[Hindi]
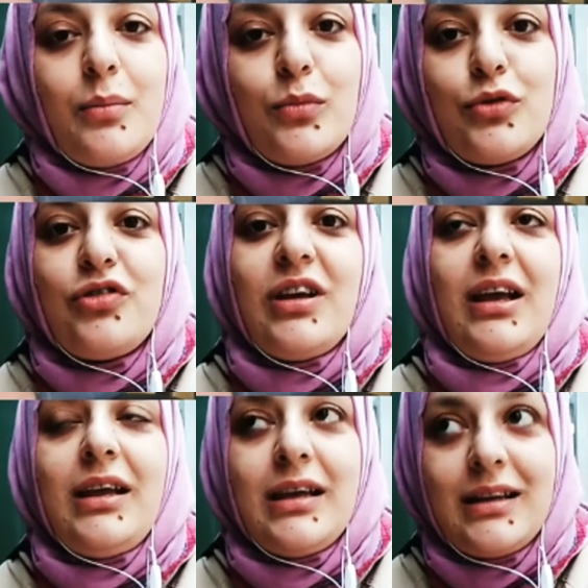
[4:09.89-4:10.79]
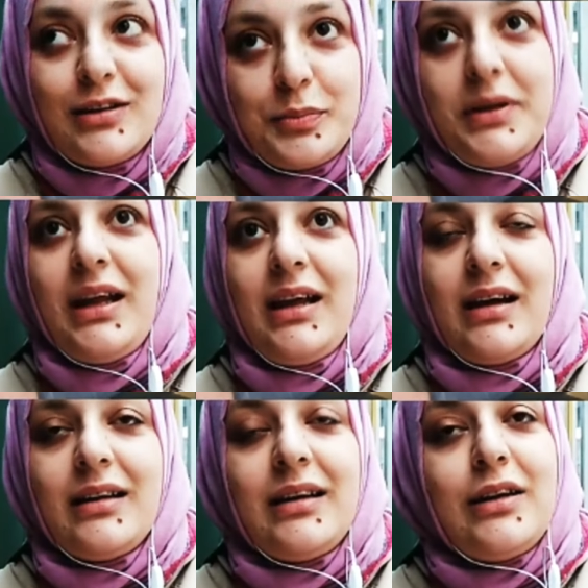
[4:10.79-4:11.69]
मुझे इंग्लिश भी नहीं
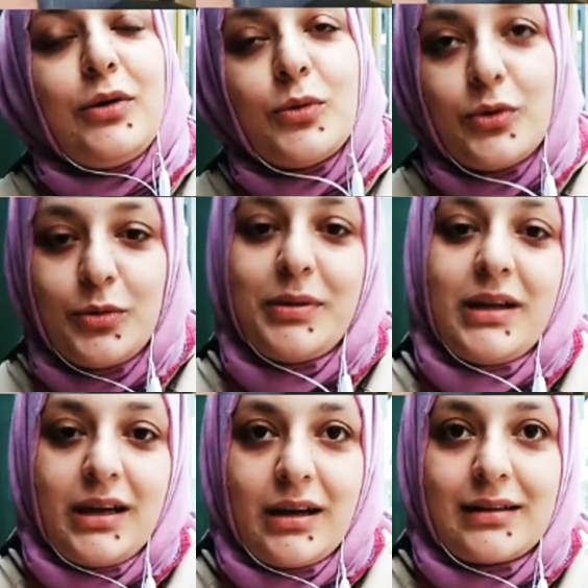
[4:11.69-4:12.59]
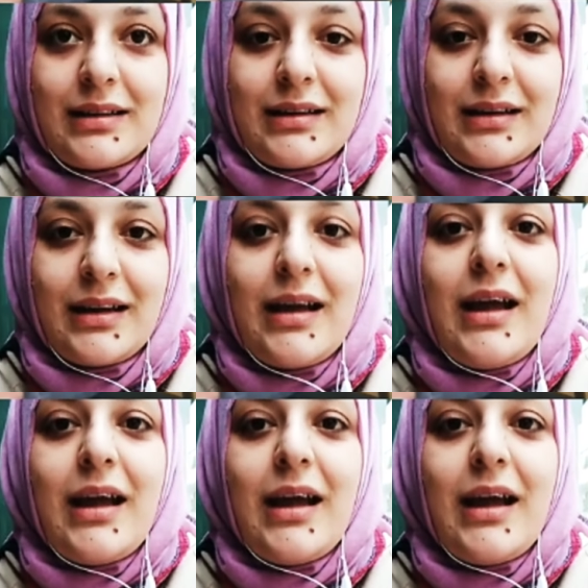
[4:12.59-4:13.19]
आती थी उर्दू भी नहीं आती थी